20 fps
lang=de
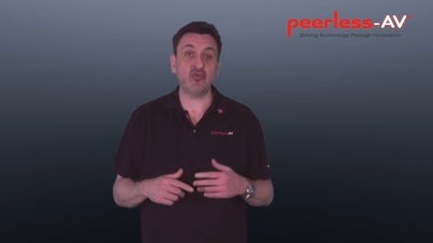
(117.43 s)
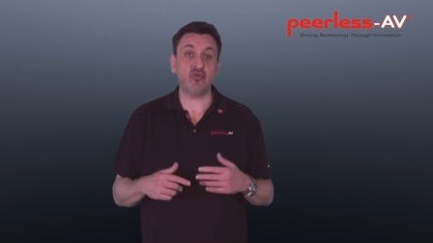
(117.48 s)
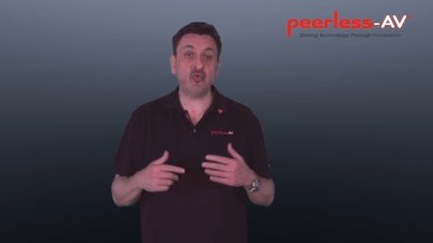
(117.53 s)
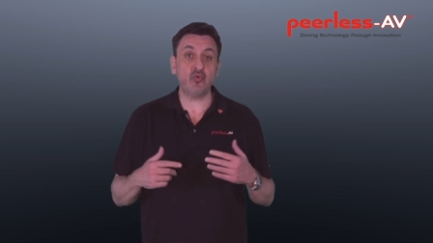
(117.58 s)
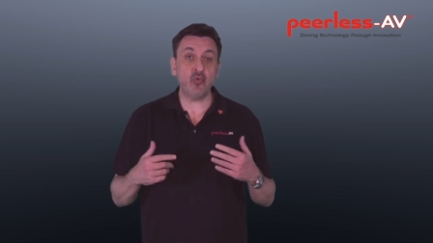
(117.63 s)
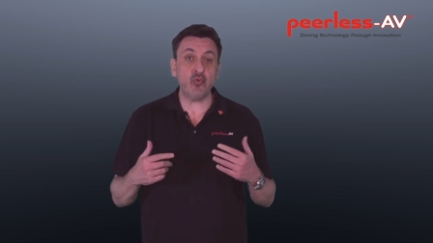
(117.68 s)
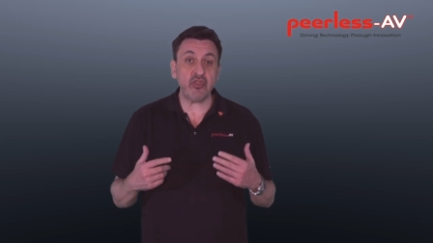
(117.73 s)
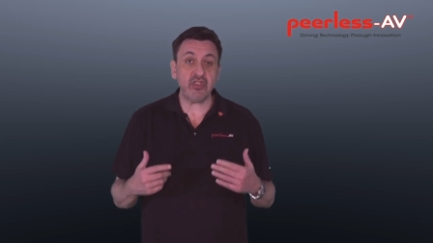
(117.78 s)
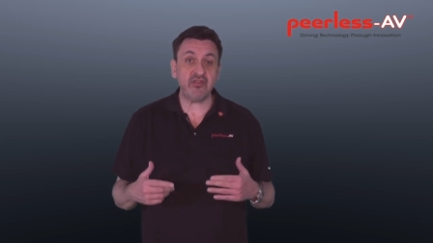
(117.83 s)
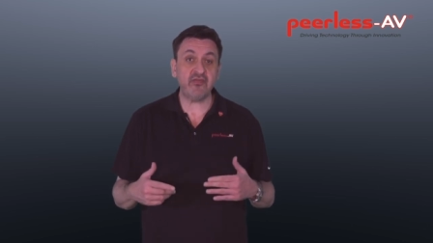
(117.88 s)

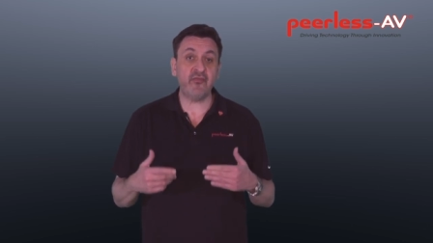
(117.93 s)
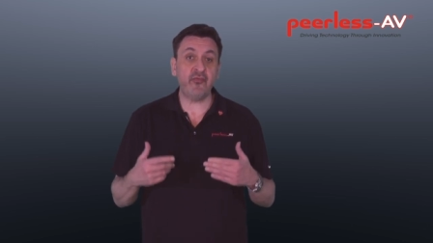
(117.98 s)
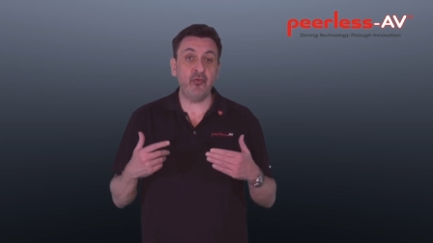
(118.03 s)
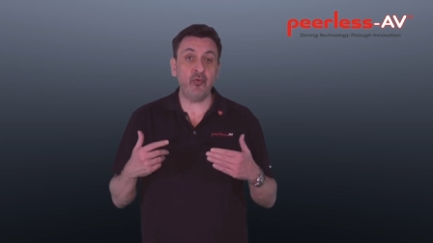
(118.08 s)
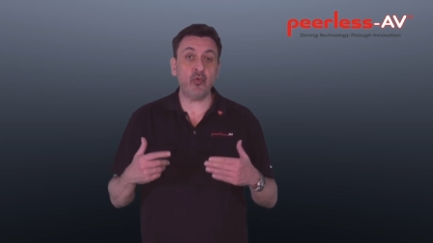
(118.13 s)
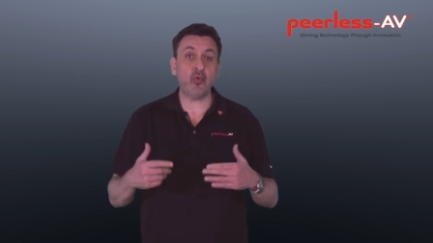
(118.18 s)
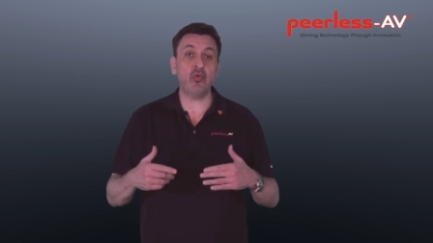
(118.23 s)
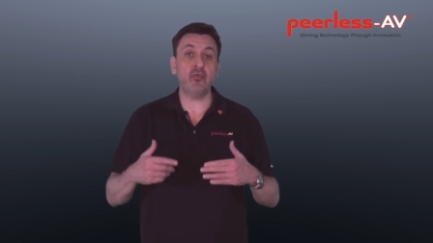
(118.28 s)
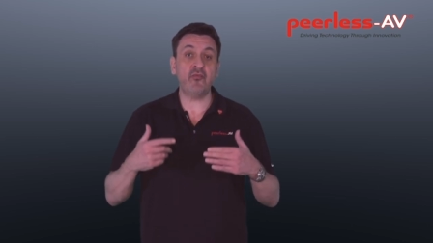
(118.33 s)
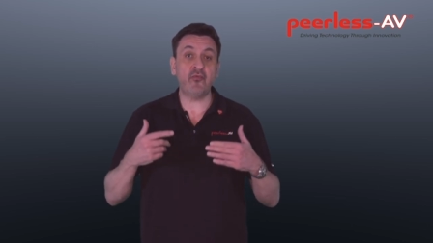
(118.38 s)

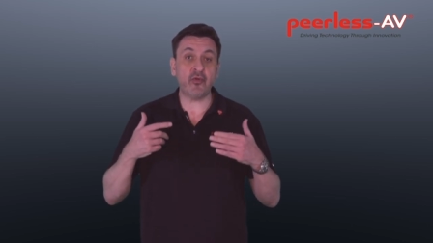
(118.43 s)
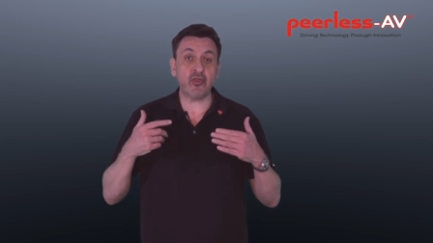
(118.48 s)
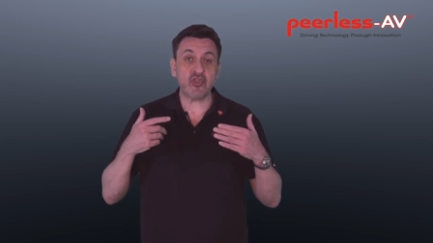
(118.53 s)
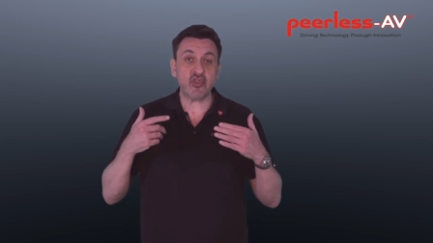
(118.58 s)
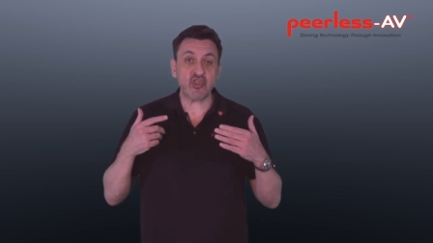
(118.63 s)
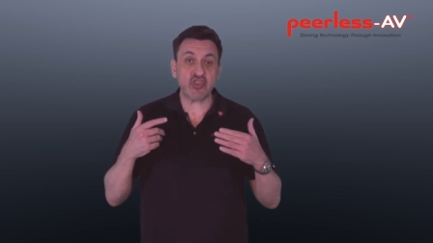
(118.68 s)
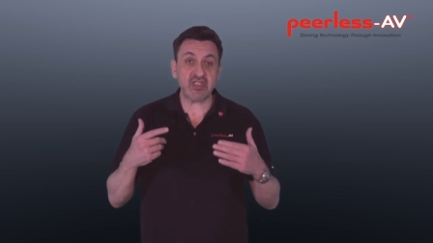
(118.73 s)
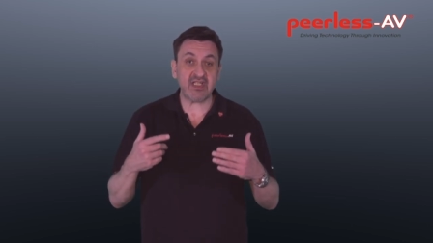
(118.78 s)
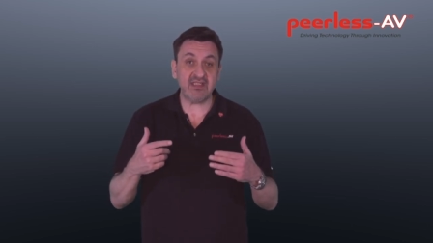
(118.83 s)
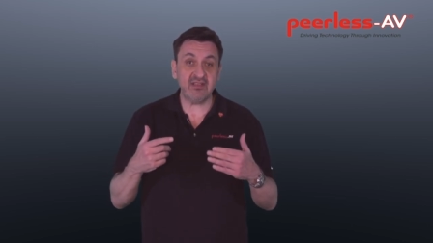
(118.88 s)
Durchführung von
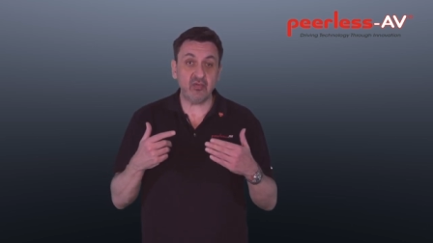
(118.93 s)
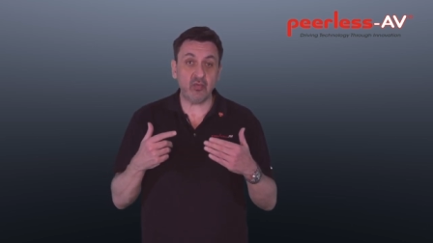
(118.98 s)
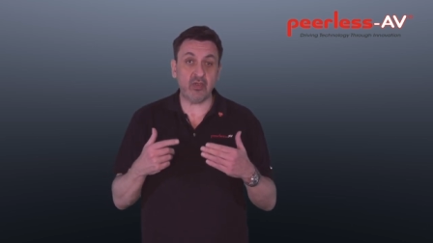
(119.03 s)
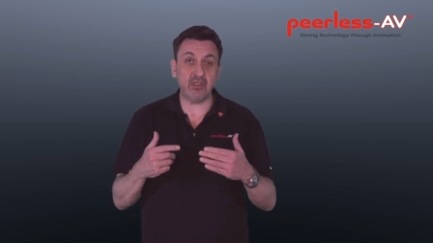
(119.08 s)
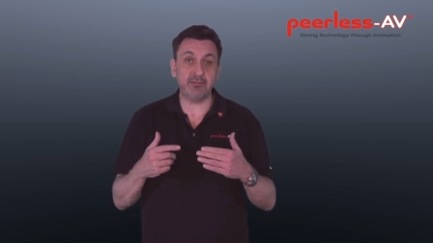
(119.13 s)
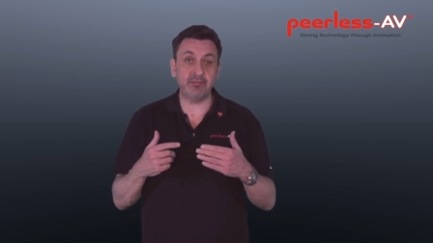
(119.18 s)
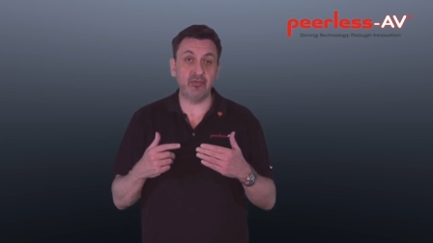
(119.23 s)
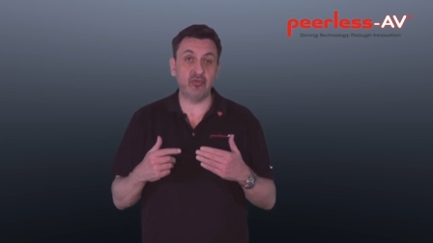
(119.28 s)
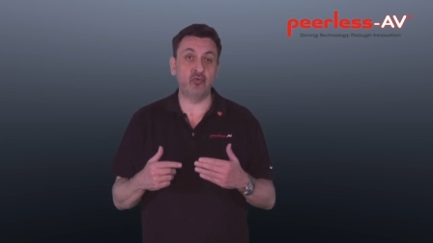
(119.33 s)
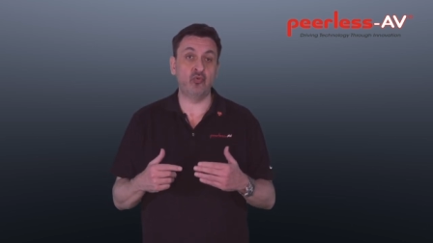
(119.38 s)

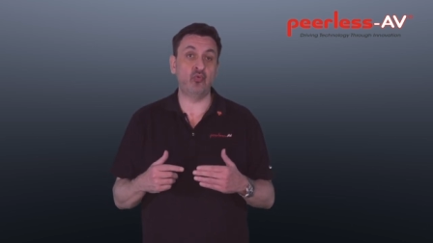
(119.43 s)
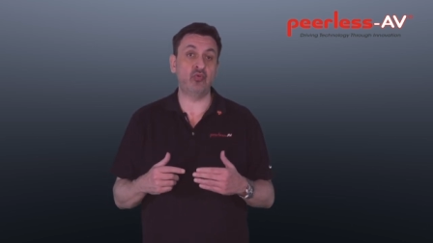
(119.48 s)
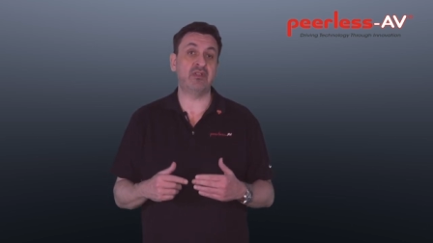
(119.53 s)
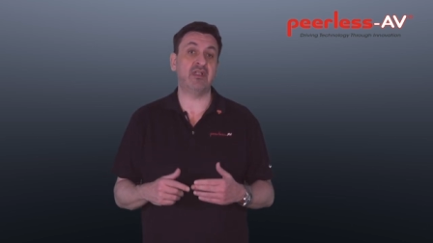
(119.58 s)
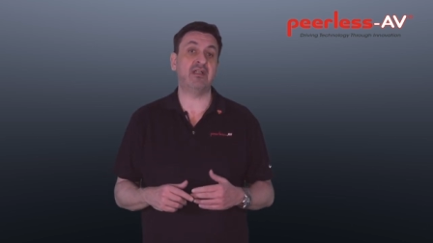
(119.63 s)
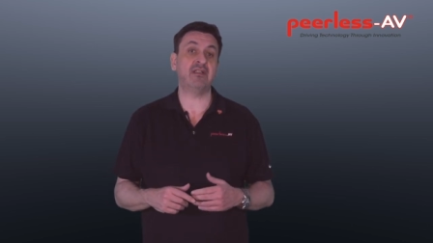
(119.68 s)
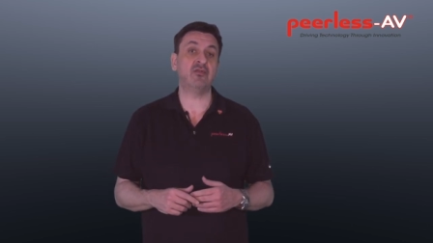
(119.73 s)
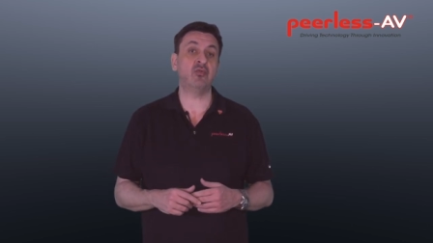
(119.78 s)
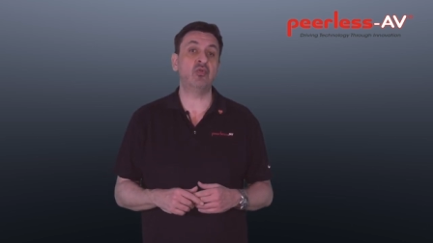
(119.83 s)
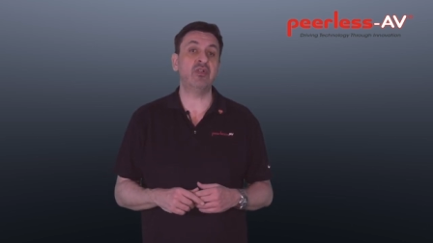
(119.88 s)

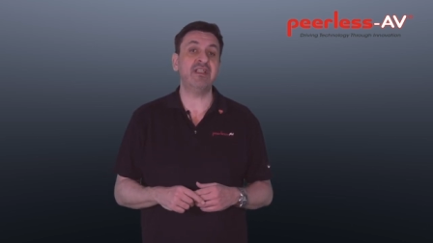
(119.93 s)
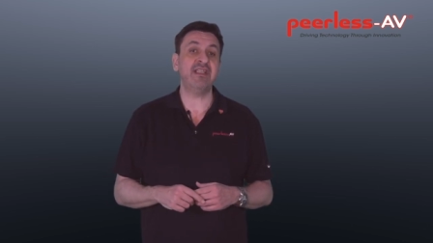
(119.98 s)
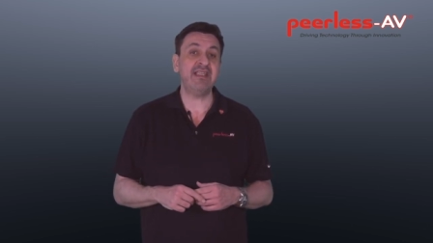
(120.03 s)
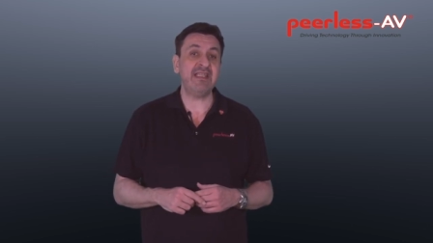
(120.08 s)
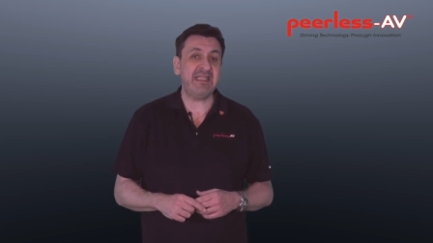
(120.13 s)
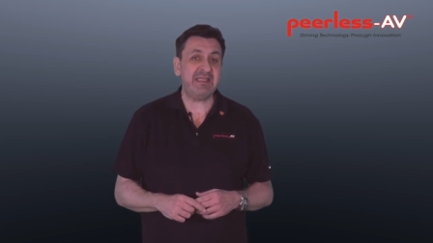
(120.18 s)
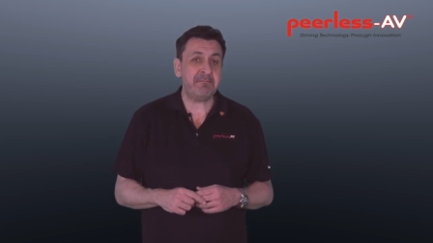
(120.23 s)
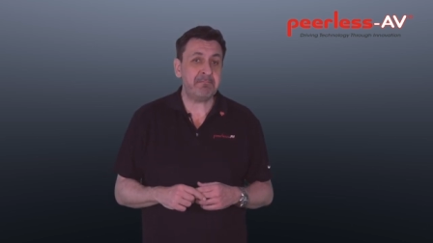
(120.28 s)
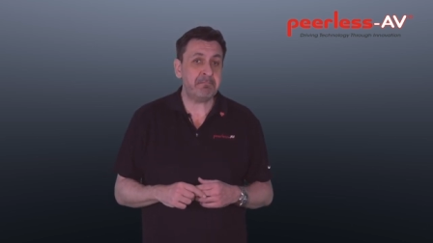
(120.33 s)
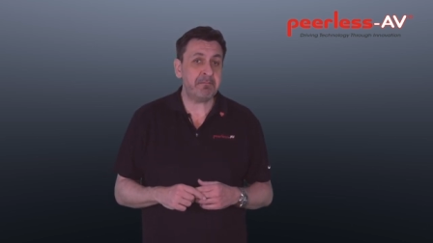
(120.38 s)
Standortbegutachtung
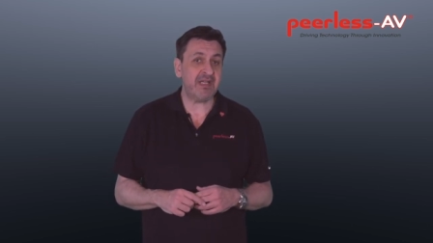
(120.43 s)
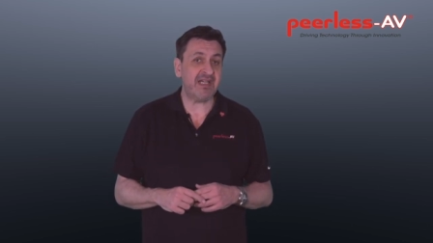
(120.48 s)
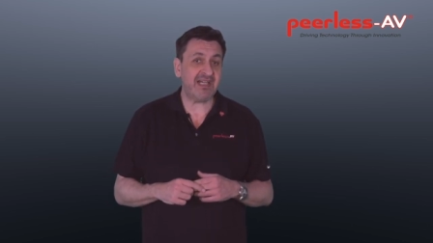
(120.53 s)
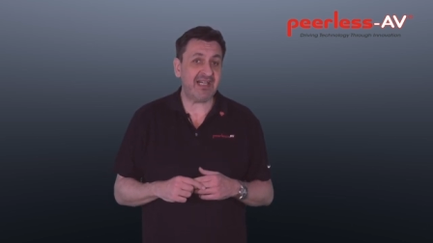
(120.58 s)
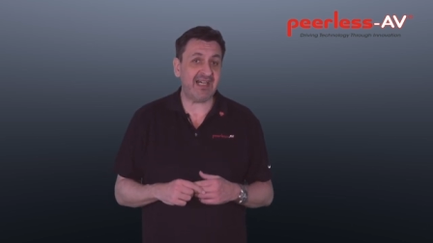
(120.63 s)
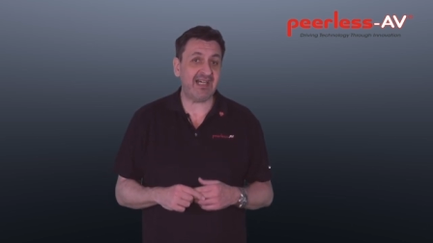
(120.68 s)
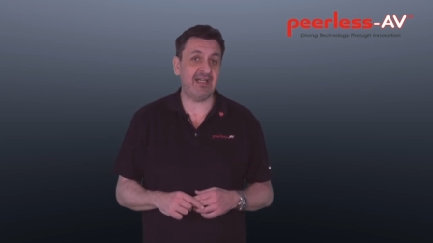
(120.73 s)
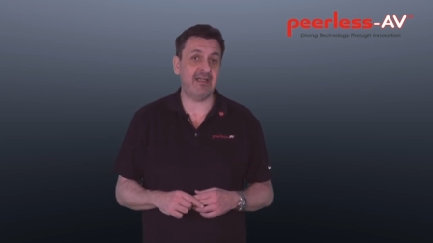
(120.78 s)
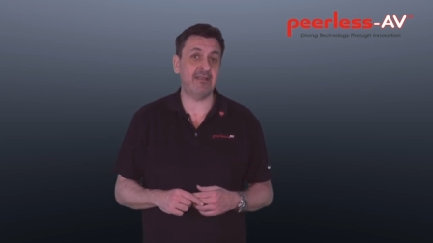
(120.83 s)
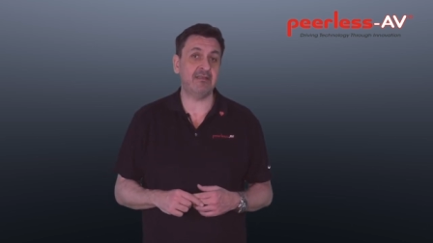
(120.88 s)

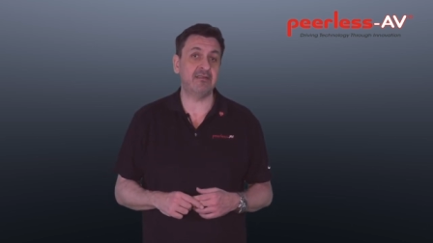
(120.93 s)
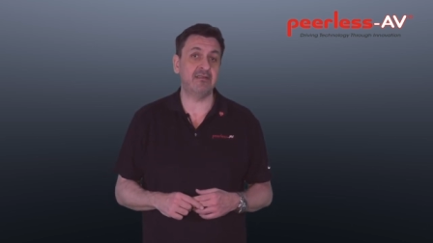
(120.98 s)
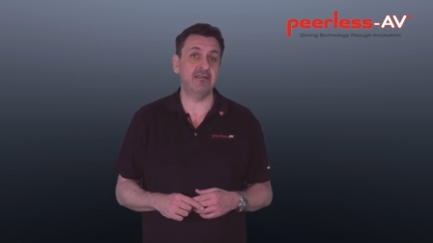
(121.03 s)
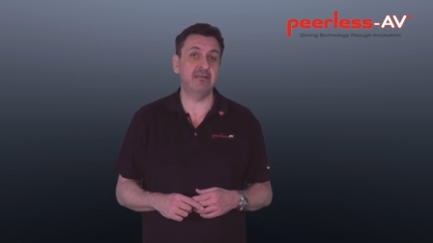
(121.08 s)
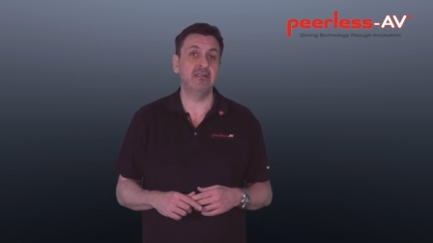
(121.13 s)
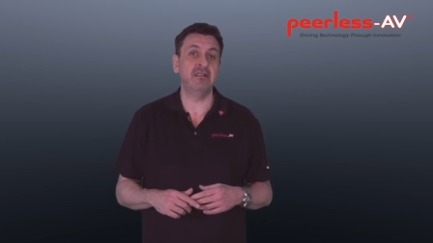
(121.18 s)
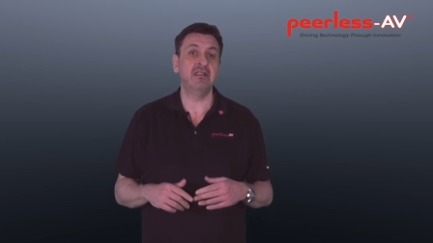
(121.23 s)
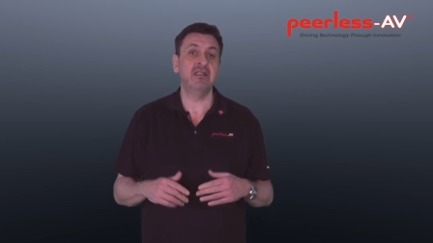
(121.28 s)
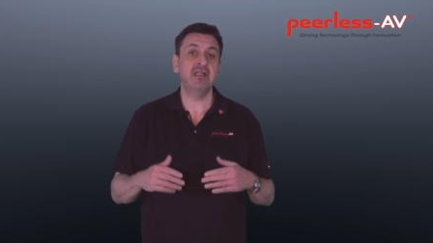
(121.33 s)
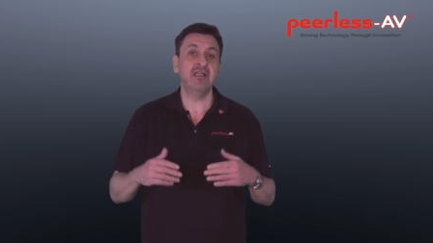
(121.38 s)
immer
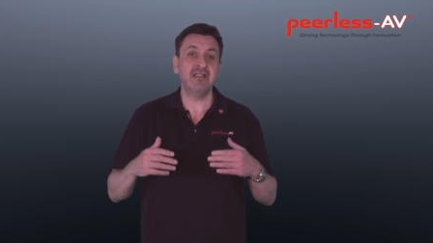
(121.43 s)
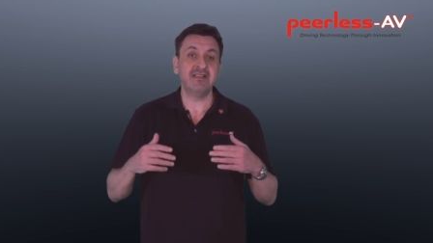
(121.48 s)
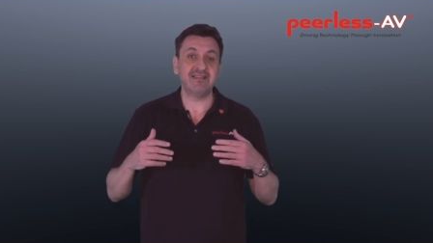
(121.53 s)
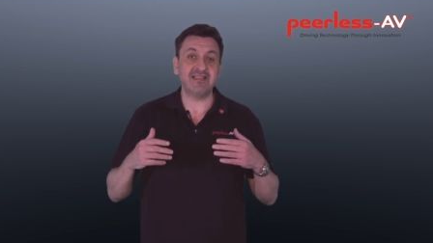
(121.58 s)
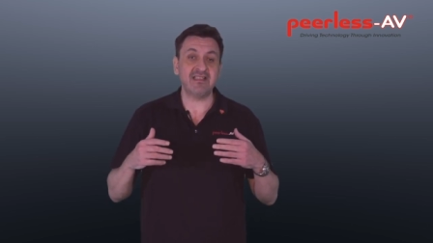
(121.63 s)
achten, ist